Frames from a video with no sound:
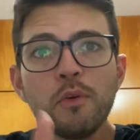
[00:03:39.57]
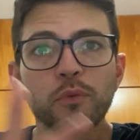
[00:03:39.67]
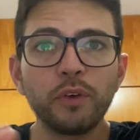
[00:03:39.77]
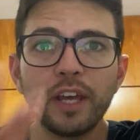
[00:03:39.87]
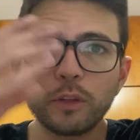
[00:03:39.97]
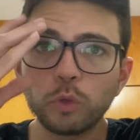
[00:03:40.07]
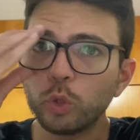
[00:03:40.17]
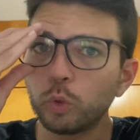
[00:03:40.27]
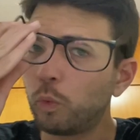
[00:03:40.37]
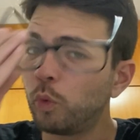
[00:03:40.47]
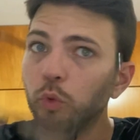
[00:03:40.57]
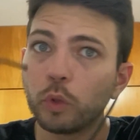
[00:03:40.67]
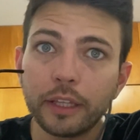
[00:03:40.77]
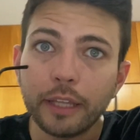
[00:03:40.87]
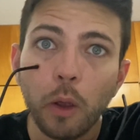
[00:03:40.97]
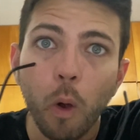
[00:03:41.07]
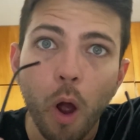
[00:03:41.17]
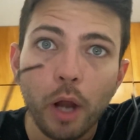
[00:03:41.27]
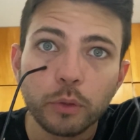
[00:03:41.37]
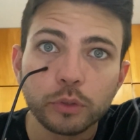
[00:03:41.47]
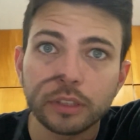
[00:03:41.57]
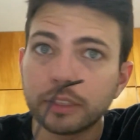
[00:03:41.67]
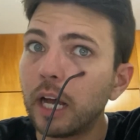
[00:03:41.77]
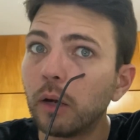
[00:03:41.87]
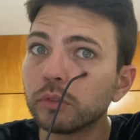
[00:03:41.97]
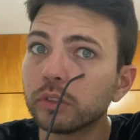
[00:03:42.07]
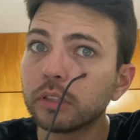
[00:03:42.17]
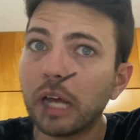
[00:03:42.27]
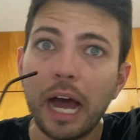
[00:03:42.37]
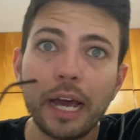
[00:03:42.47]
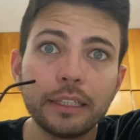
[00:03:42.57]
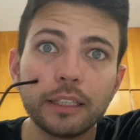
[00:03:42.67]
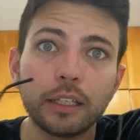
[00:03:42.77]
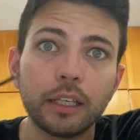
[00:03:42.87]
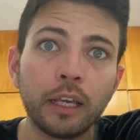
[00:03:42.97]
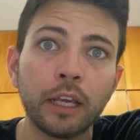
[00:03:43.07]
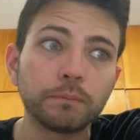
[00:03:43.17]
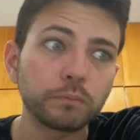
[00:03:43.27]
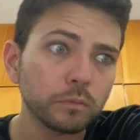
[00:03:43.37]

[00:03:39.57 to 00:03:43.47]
Vê todo mundo que tem olhos sãos, ainda que